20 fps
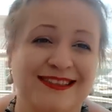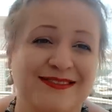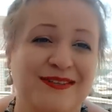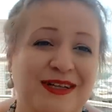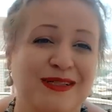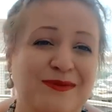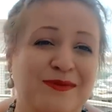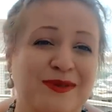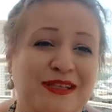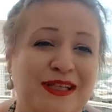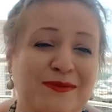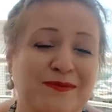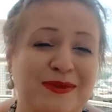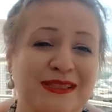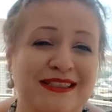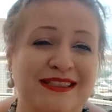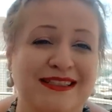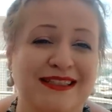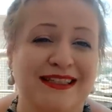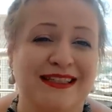свадьбы
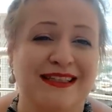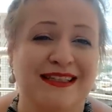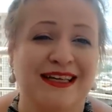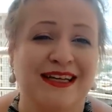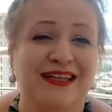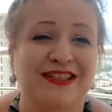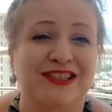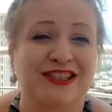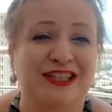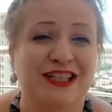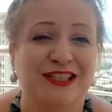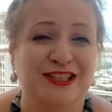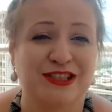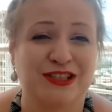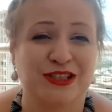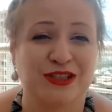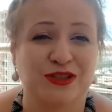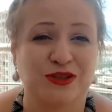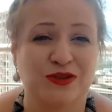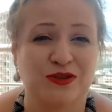написано на
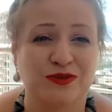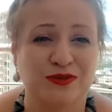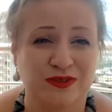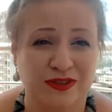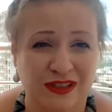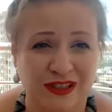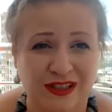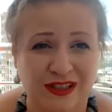6 часов,